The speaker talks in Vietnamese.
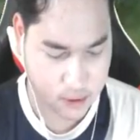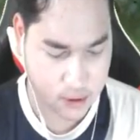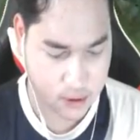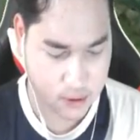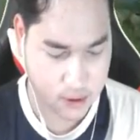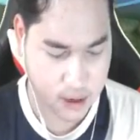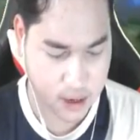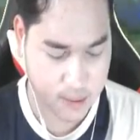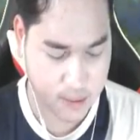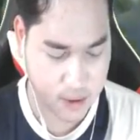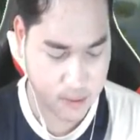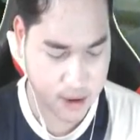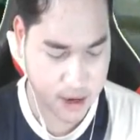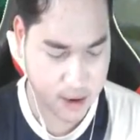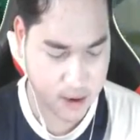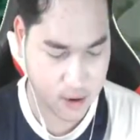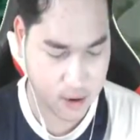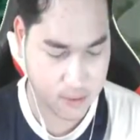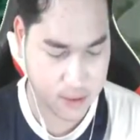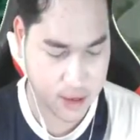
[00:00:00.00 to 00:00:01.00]
ok bom lại
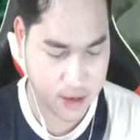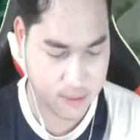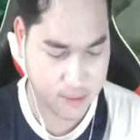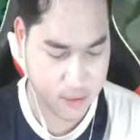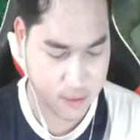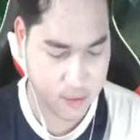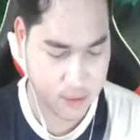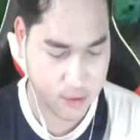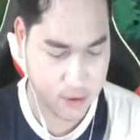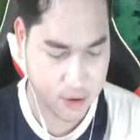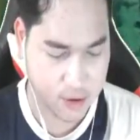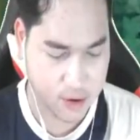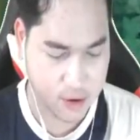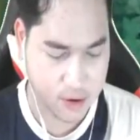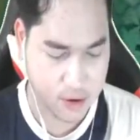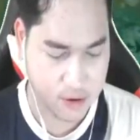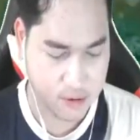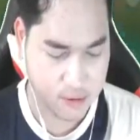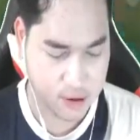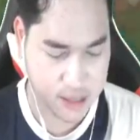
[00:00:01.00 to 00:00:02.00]
rồi mình đến phú
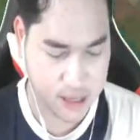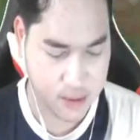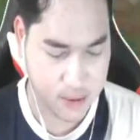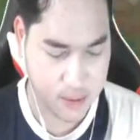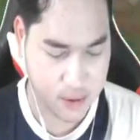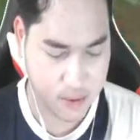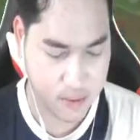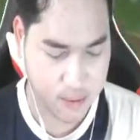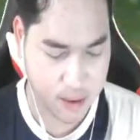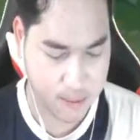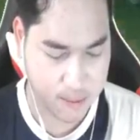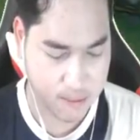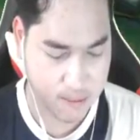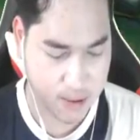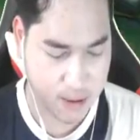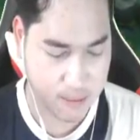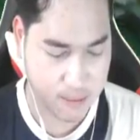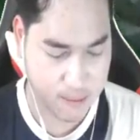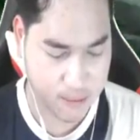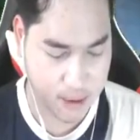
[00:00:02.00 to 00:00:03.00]
vài tiếng mà bập
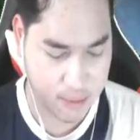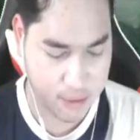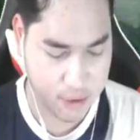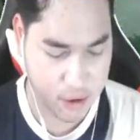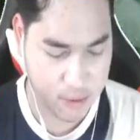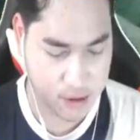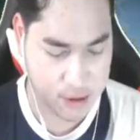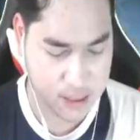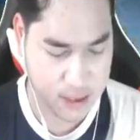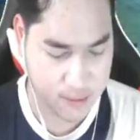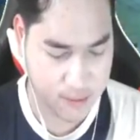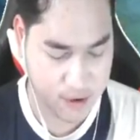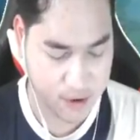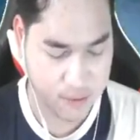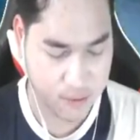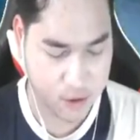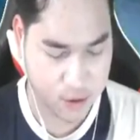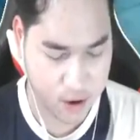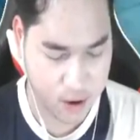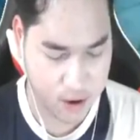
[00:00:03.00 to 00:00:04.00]
bập bập nhiều bữa sân
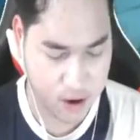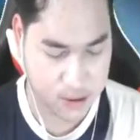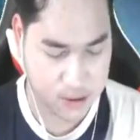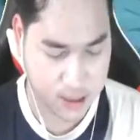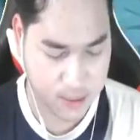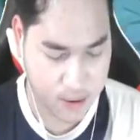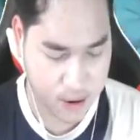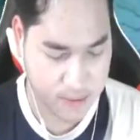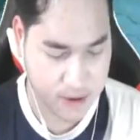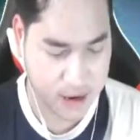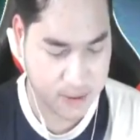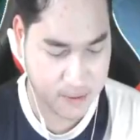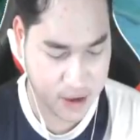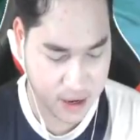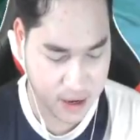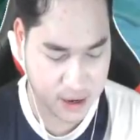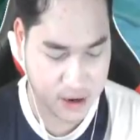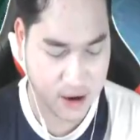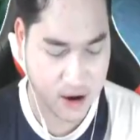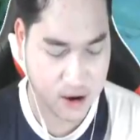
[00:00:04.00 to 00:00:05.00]
nó nhiều ở sân nó vào đây mình
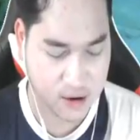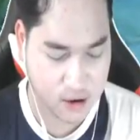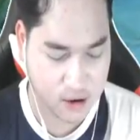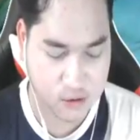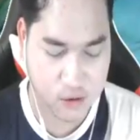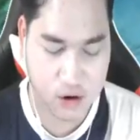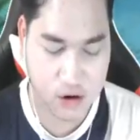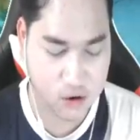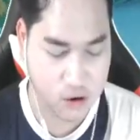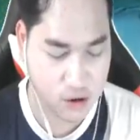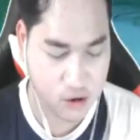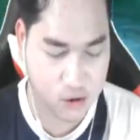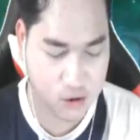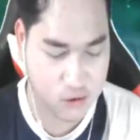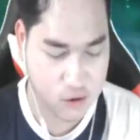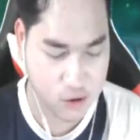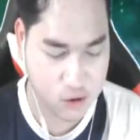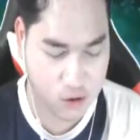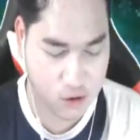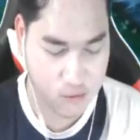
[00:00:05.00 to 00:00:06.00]
nhớ ở ở tôn nhỏ tôn
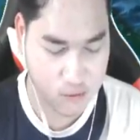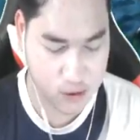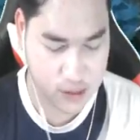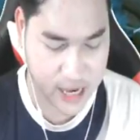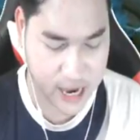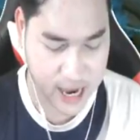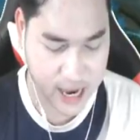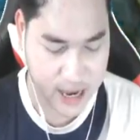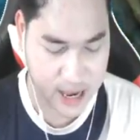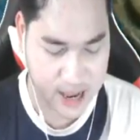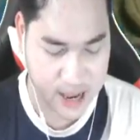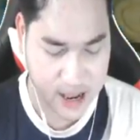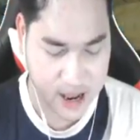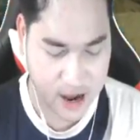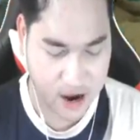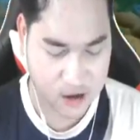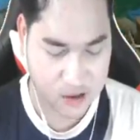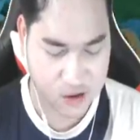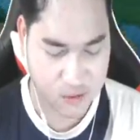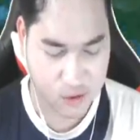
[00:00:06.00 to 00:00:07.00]
nhỏ tôn bốc kè
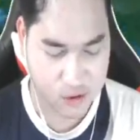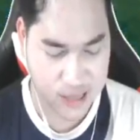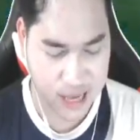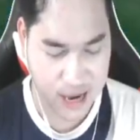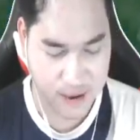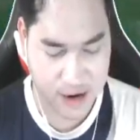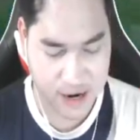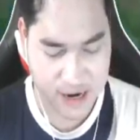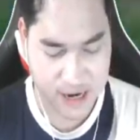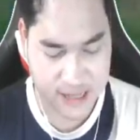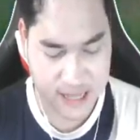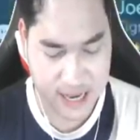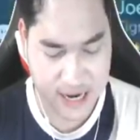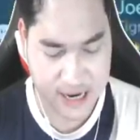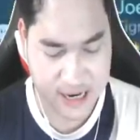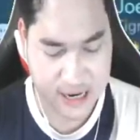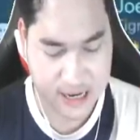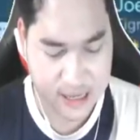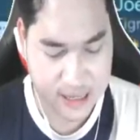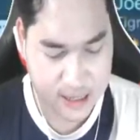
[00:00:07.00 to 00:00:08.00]
ở tôn bốc kè vào đây nó tiện
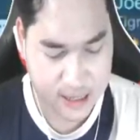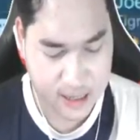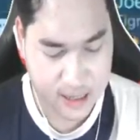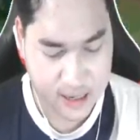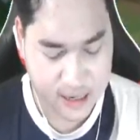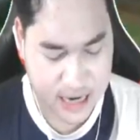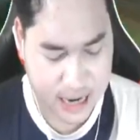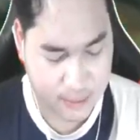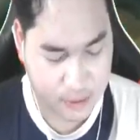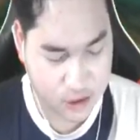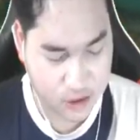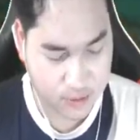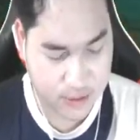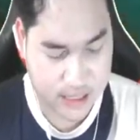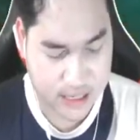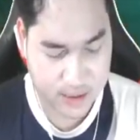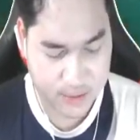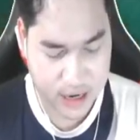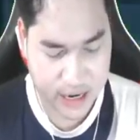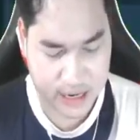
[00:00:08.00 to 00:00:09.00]
nào mà trông đi
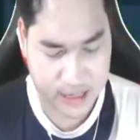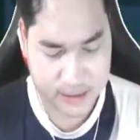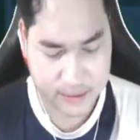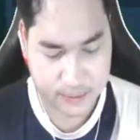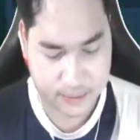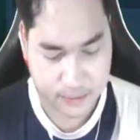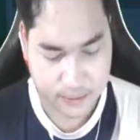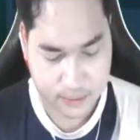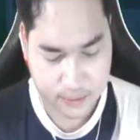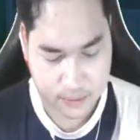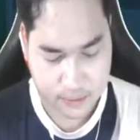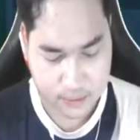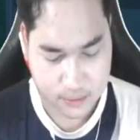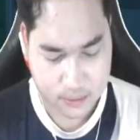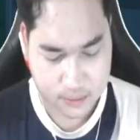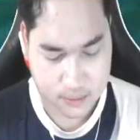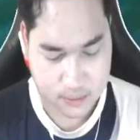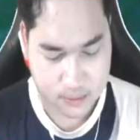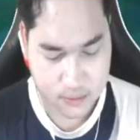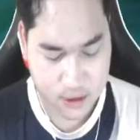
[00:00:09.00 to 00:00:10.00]
sao vào đây
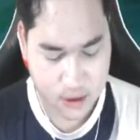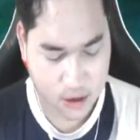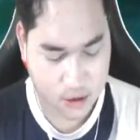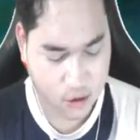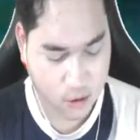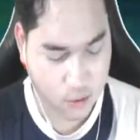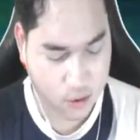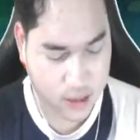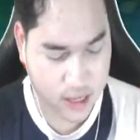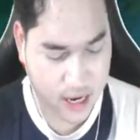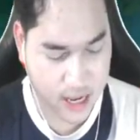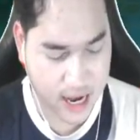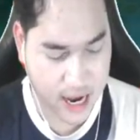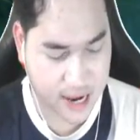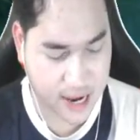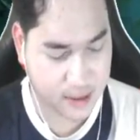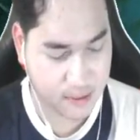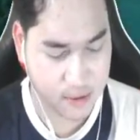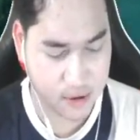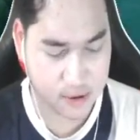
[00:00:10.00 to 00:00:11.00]
ở tôn bốc kè này
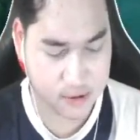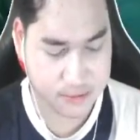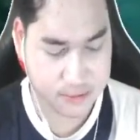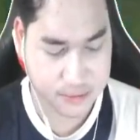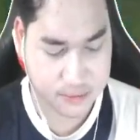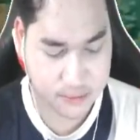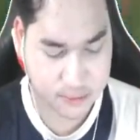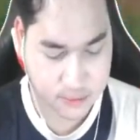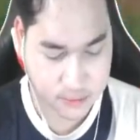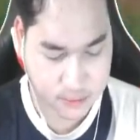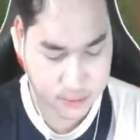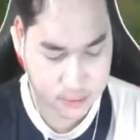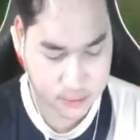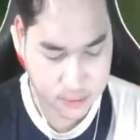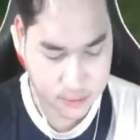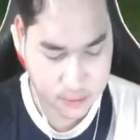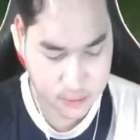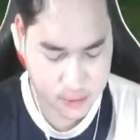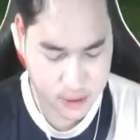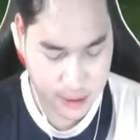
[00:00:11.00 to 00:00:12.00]
khan được không
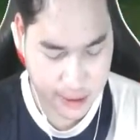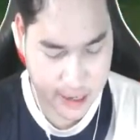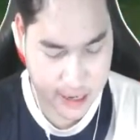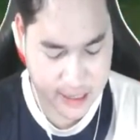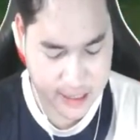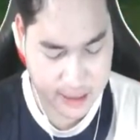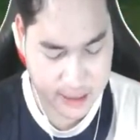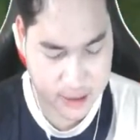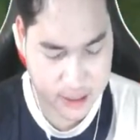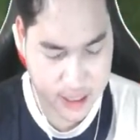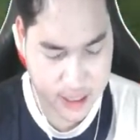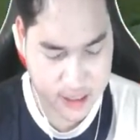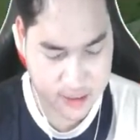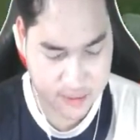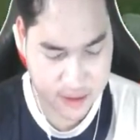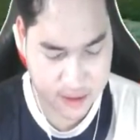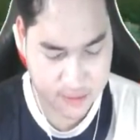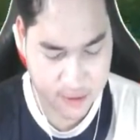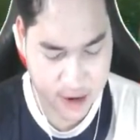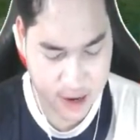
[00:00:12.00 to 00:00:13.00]
cái đi ra tiện cho
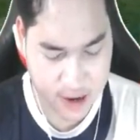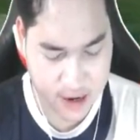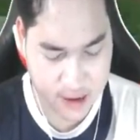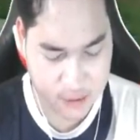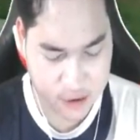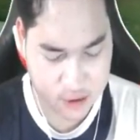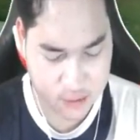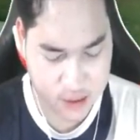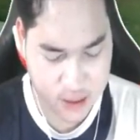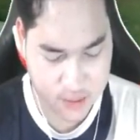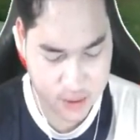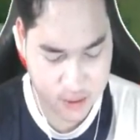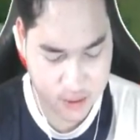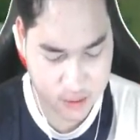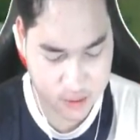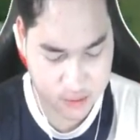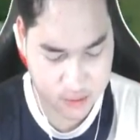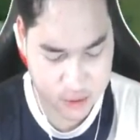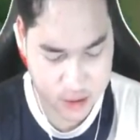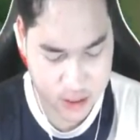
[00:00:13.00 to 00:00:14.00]
mơ bay khi mà trông tiện mất
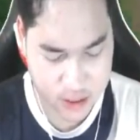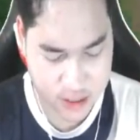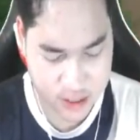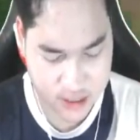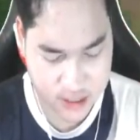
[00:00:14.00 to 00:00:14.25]
không chưa được